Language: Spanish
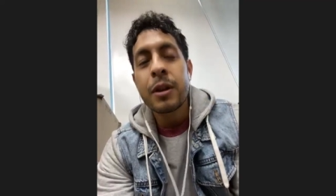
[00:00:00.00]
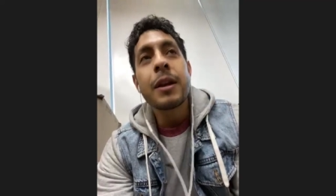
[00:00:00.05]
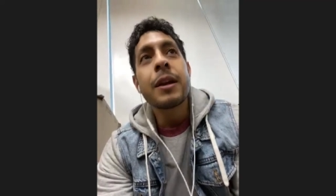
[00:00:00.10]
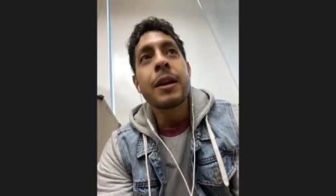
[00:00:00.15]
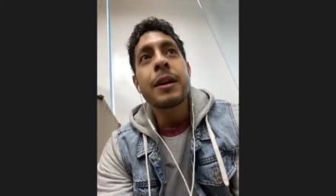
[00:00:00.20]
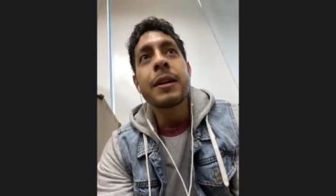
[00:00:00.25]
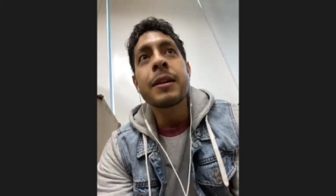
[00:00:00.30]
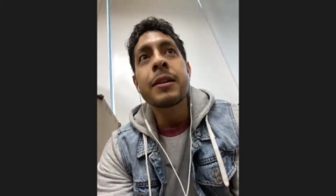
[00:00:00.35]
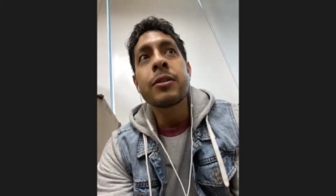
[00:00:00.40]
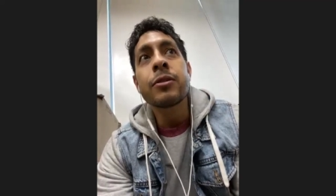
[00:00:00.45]

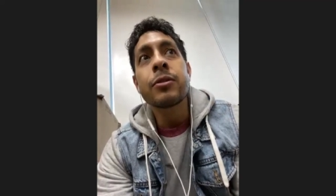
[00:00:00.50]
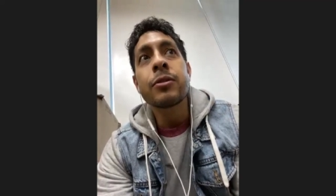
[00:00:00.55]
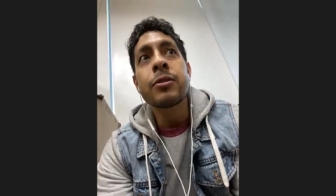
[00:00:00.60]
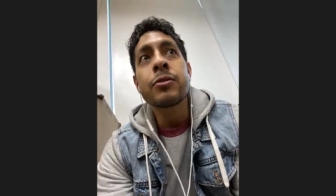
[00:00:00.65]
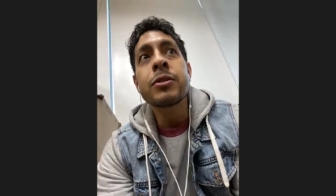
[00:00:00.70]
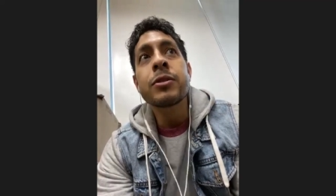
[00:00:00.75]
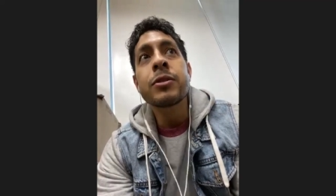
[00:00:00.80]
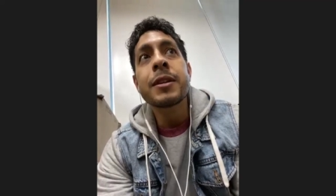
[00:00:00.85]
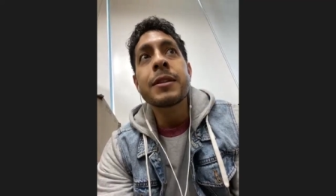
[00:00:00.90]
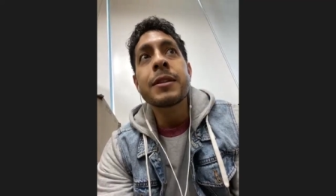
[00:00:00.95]
y
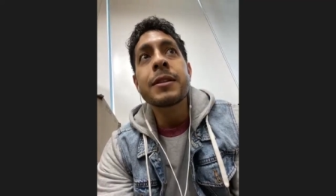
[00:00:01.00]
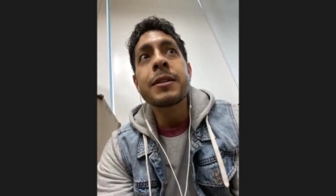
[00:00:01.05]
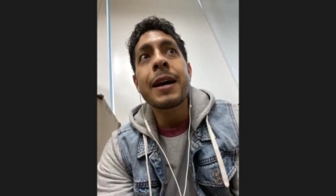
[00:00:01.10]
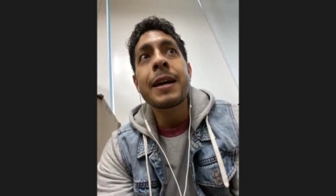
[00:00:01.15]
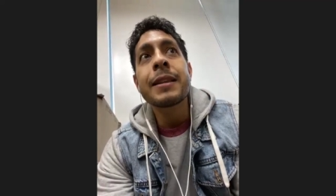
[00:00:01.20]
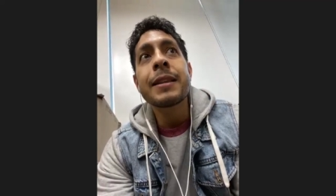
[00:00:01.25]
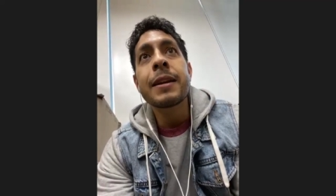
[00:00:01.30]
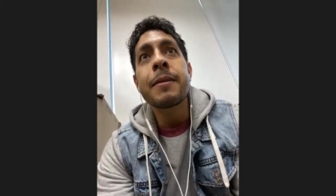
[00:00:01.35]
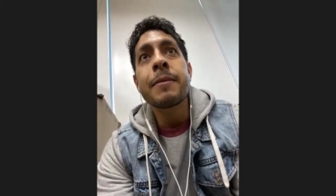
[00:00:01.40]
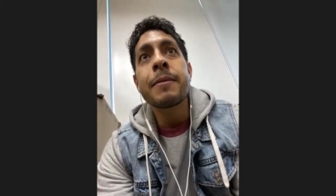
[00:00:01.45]
entonces a
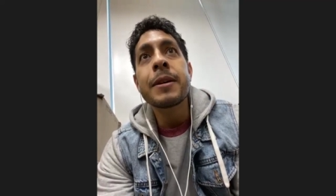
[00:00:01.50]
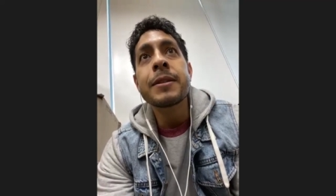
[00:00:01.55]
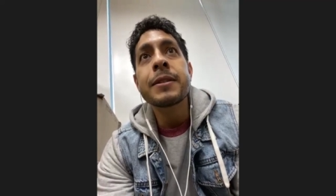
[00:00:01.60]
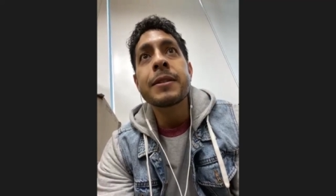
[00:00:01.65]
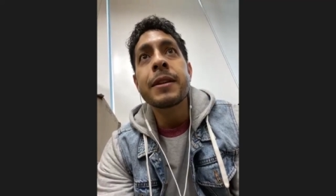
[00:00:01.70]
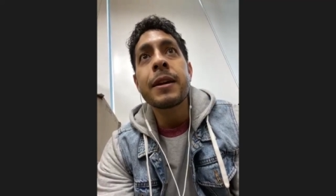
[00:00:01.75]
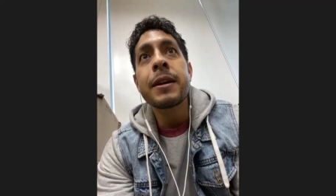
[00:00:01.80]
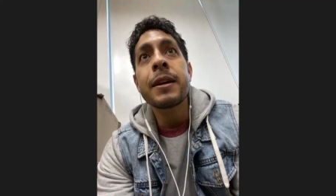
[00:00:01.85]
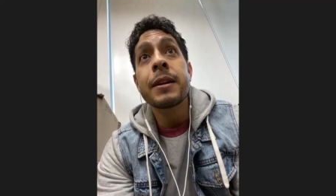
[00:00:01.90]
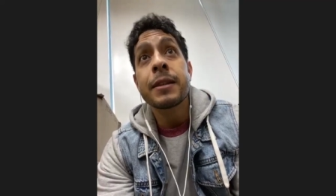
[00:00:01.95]
través
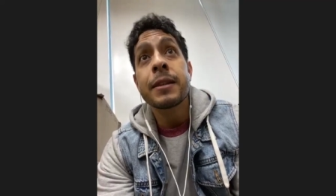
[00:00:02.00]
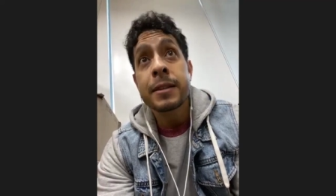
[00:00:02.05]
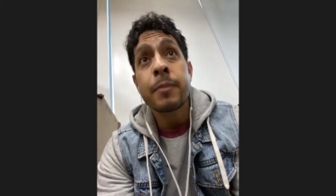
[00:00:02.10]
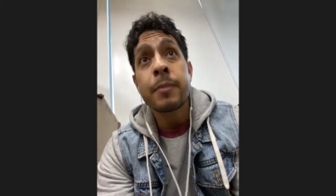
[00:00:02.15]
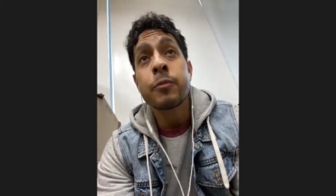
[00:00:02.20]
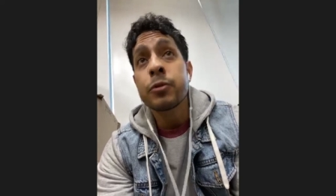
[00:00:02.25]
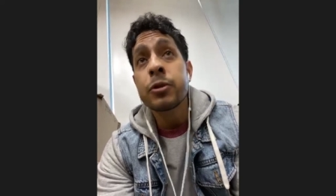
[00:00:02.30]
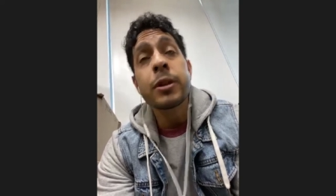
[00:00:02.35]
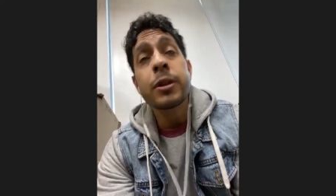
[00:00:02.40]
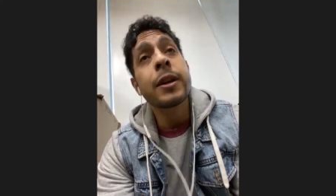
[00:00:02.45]
de esa
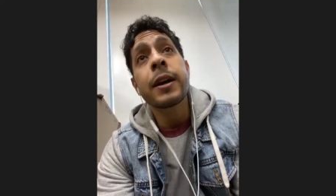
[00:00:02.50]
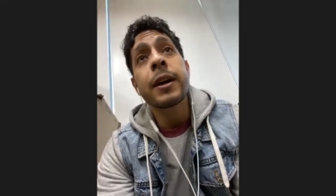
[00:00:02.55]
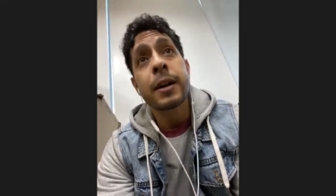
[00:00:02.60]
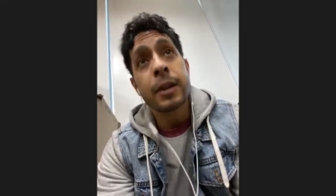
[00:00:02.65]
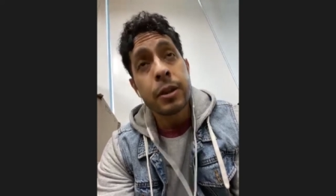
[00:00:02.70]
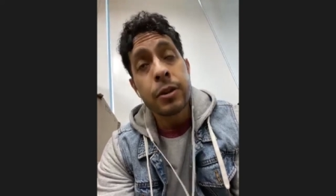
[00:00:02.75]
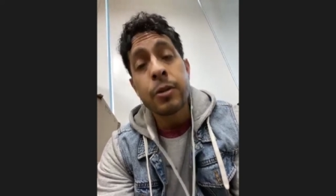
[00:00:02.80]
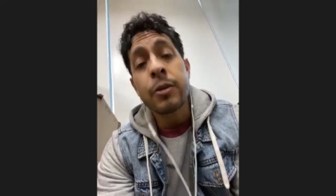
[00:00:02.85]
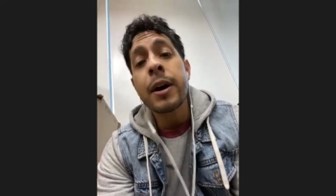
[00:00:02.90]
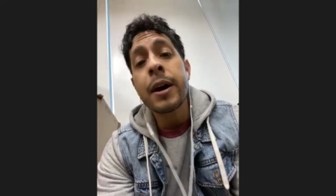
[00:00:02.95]
música que
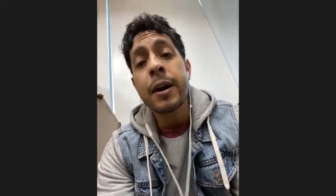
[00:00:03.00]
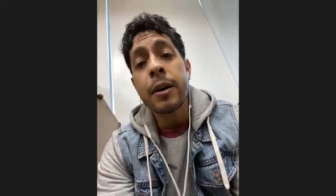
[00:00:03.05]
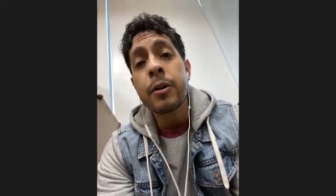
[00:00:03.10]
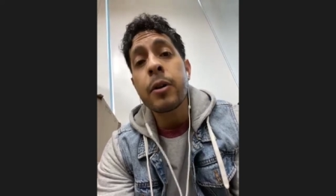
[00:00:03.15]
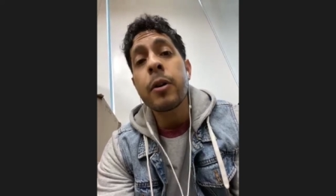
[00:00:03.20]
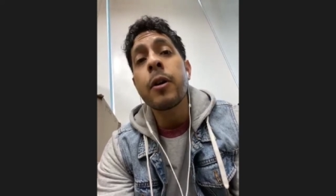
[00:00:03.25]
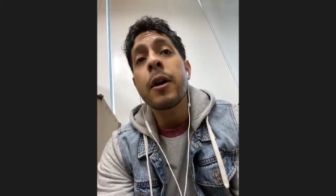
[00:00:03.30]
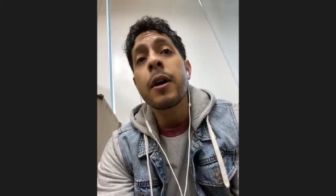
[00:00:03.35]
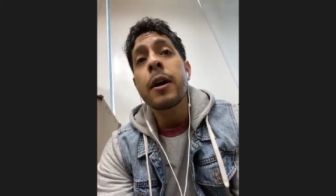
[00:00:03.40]
yo hago,